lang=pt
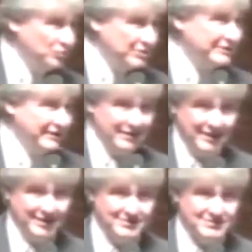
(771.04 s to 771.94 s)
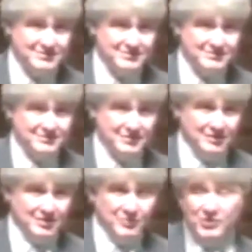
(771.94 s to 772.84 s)
mundo que tem AIDS?
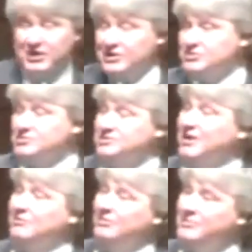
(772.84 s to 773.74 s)
Porque eles usaram a